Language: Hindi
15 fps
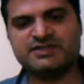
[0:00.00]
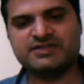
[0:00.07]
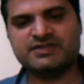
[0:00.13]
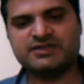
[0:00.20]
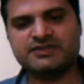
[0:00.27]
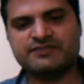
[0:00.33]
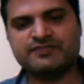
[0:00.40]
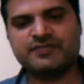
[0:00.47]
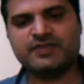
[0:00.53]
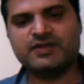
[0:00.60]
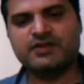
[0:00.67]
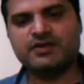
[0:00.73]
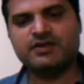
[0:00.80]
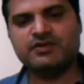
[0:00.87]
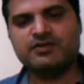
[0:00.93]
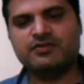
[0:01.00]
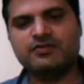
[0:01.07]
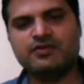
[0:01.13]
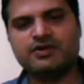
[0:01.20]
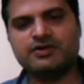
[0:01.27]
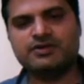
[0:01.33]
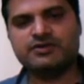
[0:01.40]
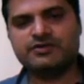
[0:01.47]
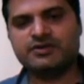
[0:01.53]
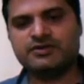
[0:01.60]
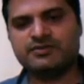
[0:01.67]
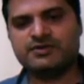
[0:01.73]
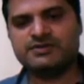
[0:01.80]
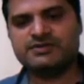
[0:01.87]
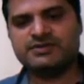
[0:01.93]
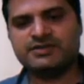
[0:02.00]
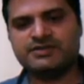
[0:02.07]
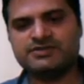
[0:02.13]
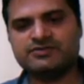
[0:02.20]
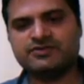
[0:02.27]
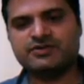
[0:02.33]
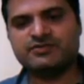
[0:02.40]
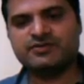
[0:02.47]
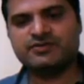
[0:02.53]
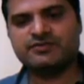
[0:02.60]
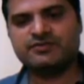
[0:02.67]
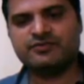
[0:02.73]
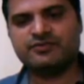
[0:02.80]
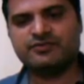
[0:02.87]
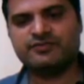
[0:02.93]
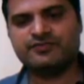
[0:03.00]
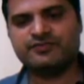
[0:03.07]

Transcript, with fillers: क्या है वन डिवाइड बाई जेड स्क्वायर बाई फोर